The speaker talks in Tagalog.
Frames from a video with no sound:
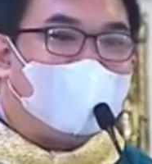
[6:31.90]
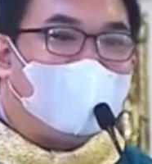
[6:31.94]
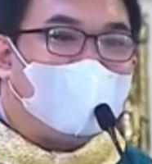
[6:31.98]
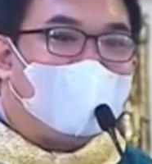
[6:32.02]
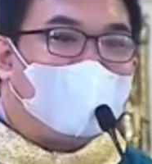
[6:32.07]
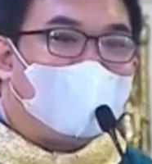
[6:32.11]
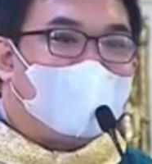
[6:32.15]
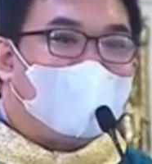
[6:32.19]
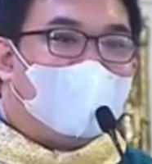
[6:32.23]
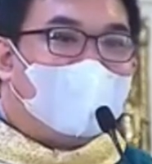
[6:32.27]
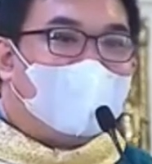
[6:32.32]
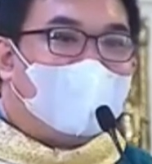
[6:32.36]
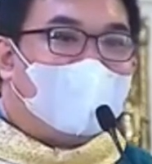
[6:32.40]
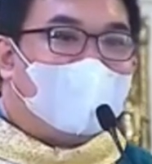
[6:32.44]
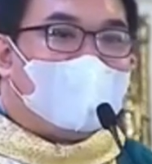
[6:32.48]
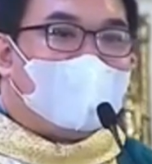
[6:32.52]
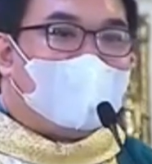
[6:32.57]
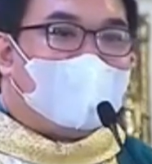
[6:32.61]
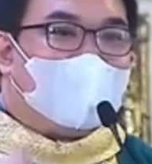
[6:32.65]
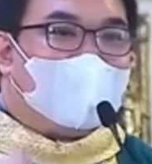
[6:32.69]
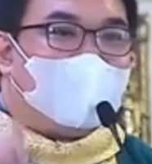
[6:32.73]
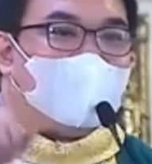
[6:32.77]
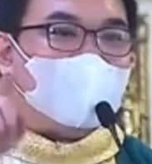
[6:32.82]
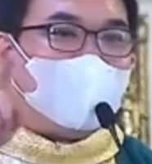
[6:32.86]
Nang
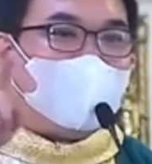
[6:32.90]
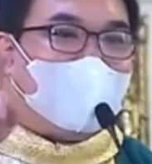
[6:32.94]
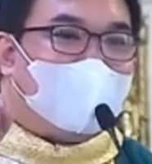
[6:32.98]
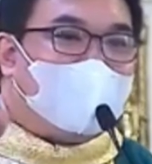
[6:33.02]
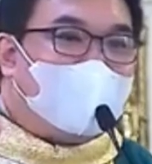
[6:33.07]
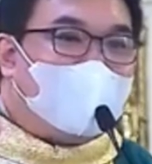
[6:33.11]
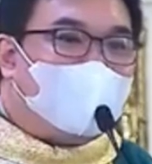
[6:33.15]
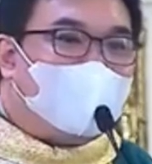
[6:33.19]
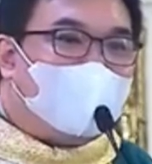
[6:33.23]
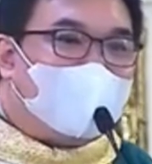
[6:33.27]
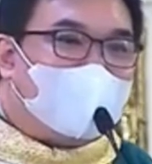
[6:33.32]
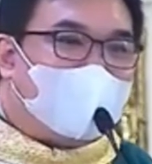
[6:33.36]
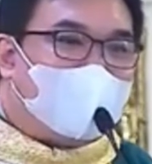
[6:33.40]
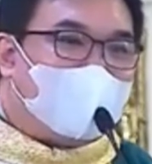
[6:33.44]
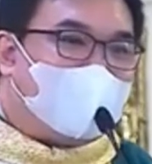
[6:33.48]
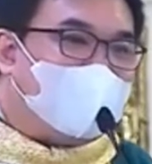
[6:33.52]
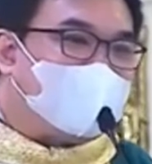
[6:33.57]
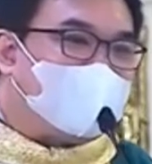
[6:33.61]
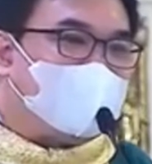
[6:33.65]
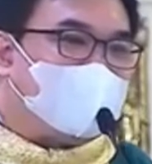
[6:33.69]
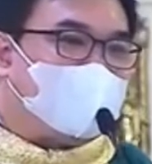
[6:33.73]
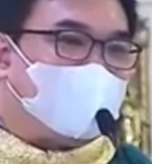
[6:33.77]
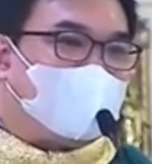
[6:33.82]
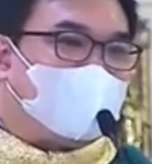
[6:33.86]
madama ni, Hesu,
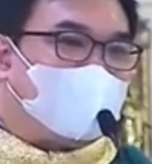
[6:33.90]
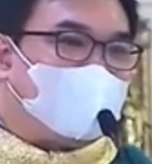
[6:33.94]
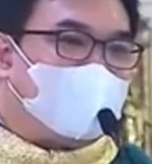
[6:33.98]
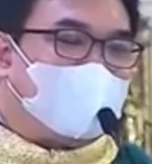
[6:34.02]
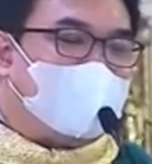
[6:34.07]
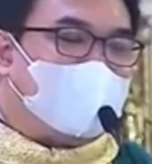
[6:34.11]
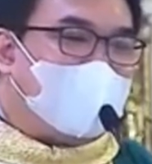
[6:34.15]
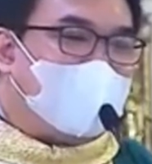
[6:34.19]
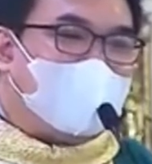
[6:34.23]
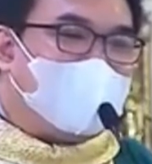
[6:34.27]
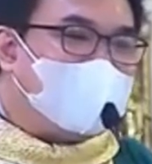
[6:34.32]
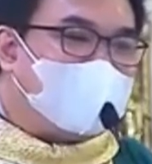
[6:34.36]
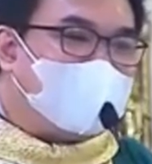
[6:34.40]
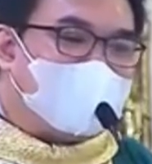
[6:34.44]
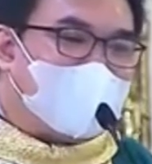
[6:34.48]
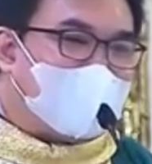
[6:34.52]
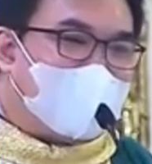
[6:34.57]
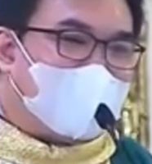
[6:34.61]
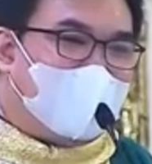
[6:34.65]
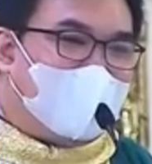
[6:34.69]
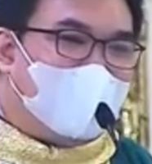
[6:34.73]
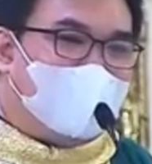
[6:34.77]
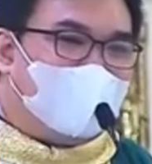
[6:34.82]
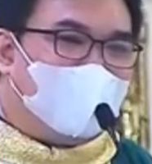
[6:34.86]
ni
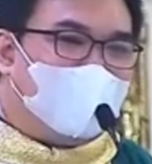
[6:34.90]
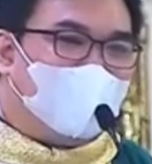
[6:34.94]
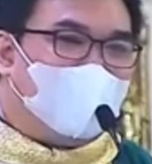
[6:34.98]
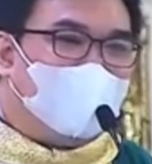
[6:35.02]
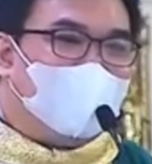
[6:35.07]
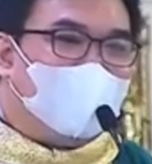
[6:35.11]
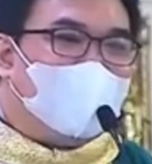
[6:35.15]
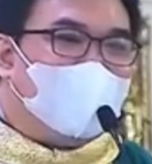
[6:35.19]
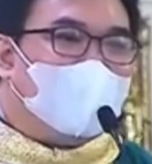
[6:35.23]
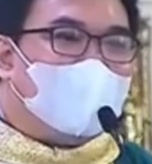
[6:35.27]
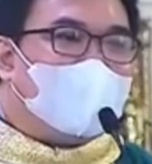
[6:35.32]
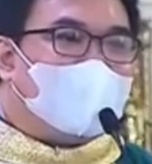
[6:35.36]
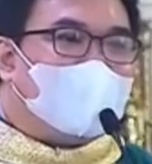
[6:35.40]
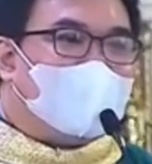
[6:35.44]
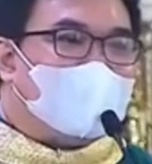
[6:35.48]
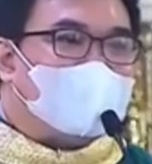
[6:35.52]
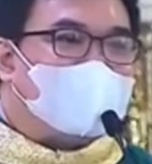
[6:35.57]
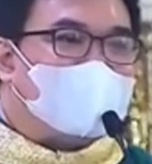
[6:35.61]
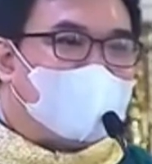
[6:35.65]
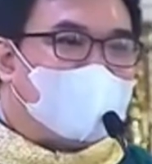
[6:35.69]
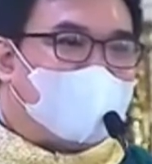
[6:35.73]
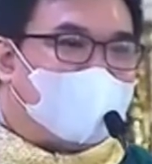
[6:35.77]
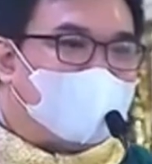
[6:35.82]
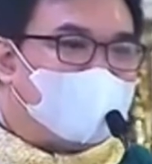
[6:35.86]
Sakeyo na si
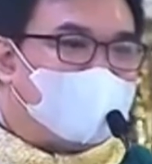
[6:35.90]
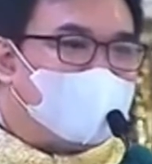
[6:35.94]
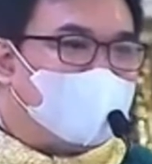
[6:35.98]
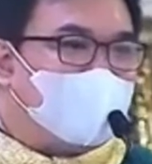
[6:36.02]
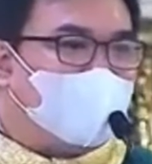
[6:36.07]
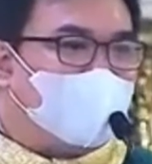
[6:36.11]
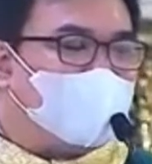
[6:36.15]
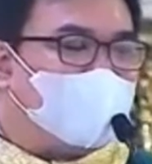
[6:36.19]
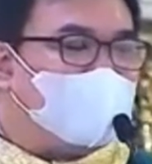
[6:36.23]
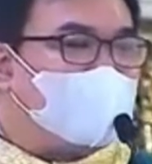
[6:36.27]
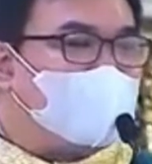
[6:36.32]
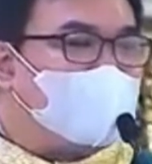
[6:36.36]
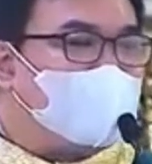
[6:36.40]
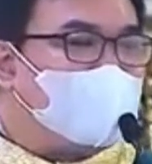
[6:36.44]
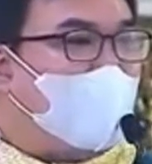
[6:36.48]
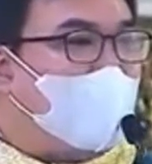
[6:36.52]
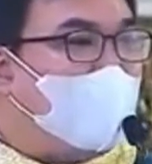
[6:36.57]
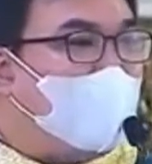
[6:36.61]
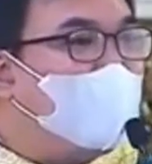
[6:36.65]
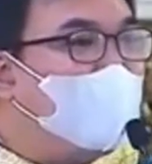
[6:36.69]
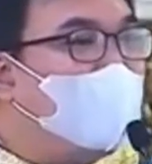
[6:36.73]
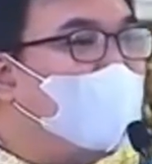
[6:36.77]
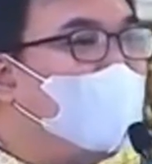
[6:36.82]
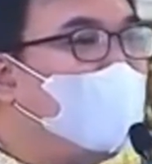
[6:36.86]
Jesus o ang
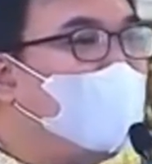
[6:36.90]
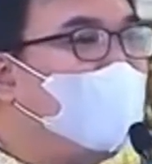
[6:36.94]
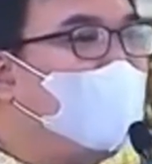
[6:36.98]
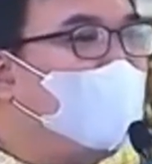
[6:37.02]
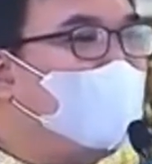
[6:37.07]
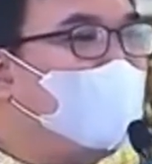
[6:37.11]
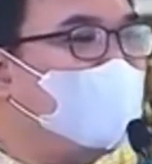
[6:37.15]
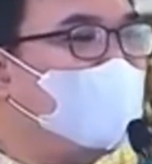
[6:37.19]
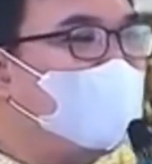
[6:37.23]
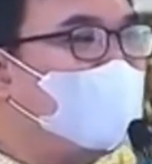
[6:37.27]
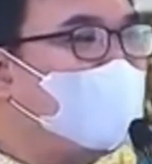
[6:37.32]
Diyos